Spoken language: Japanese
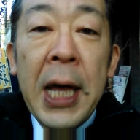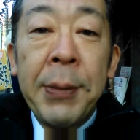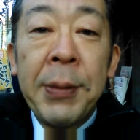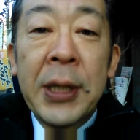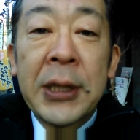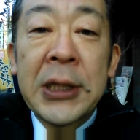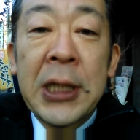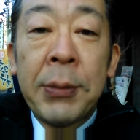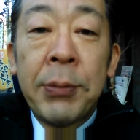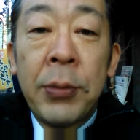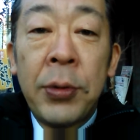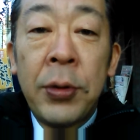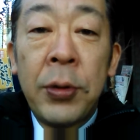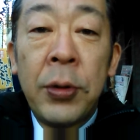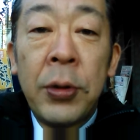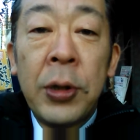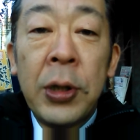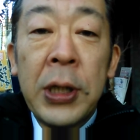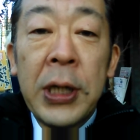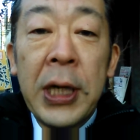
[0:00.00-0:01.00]
え皆さん
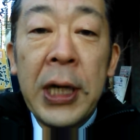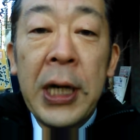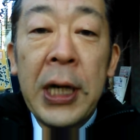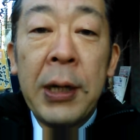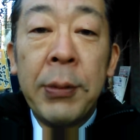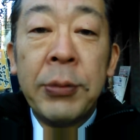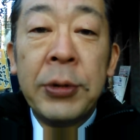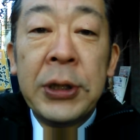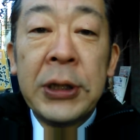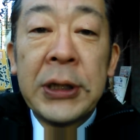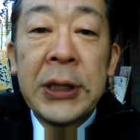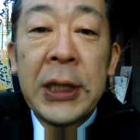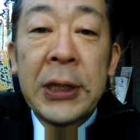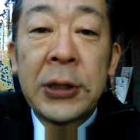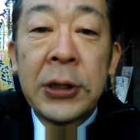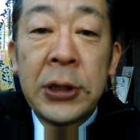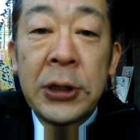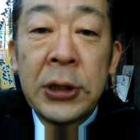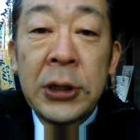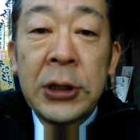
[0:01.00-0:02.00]
も、え無理
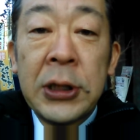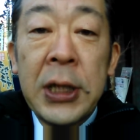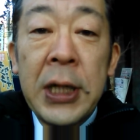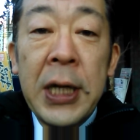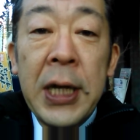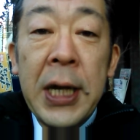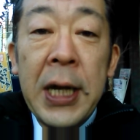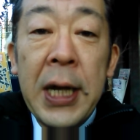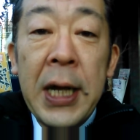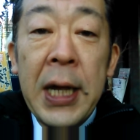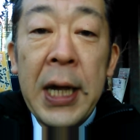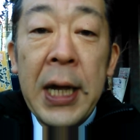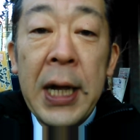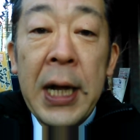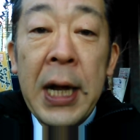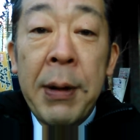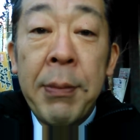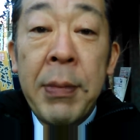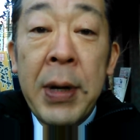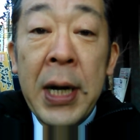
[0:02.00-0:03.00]
せず、
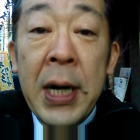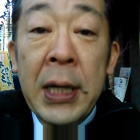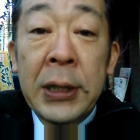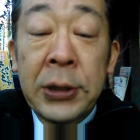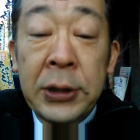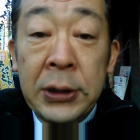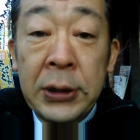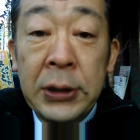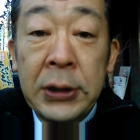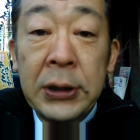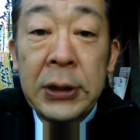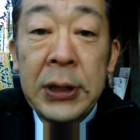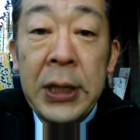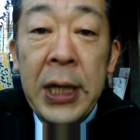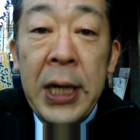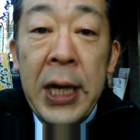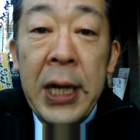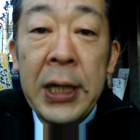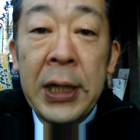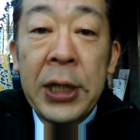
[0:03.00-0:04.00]
え頑張らず、
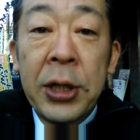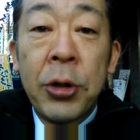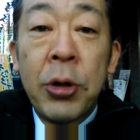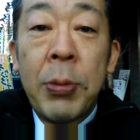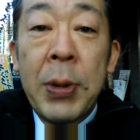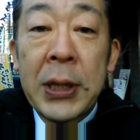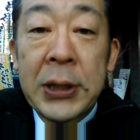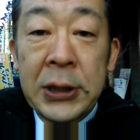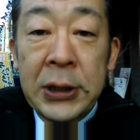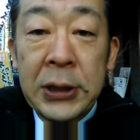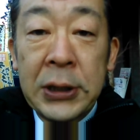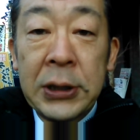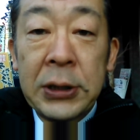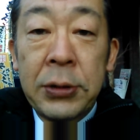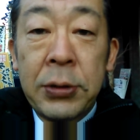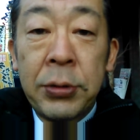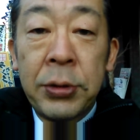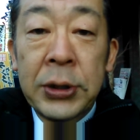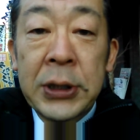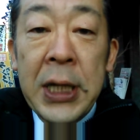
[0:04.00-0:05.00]
え意気込まず、
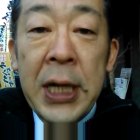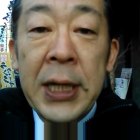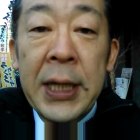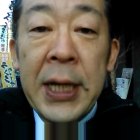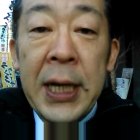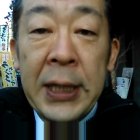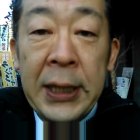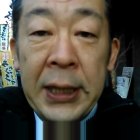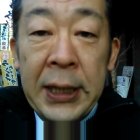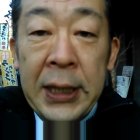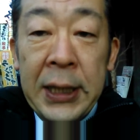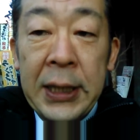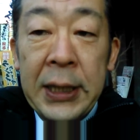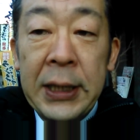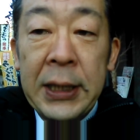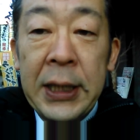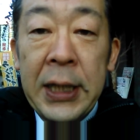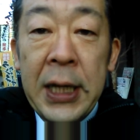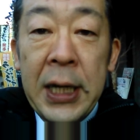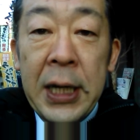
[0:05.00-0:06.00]
この3内
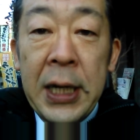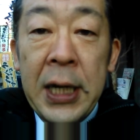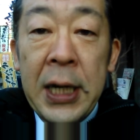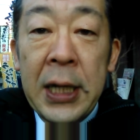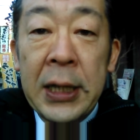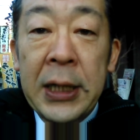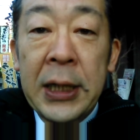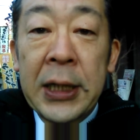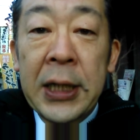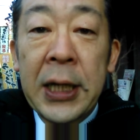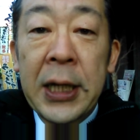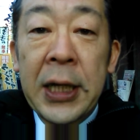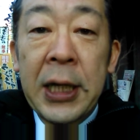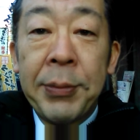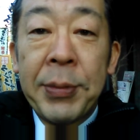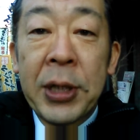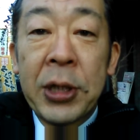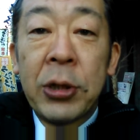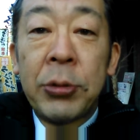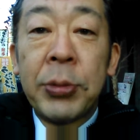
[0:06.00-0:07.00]
でやっていただ
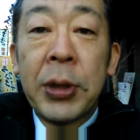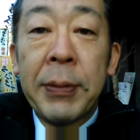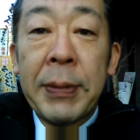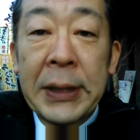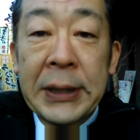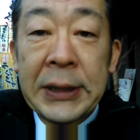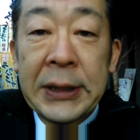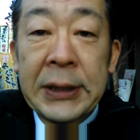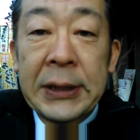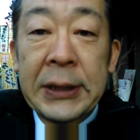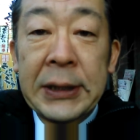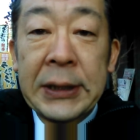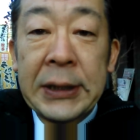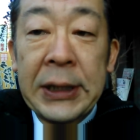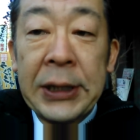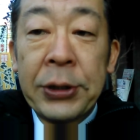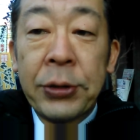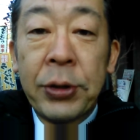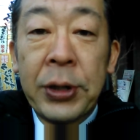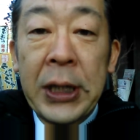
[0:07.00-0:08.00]
ければと思いま
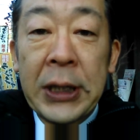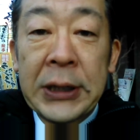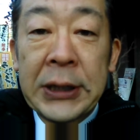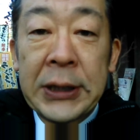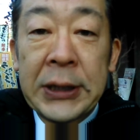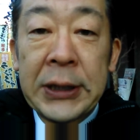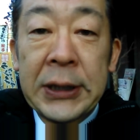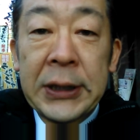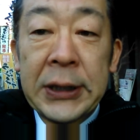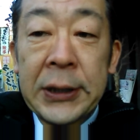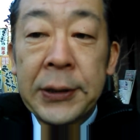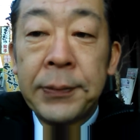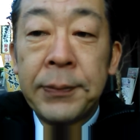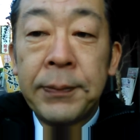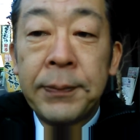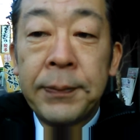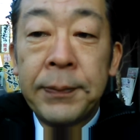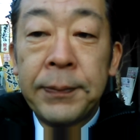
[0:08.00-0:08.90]
す。以上です。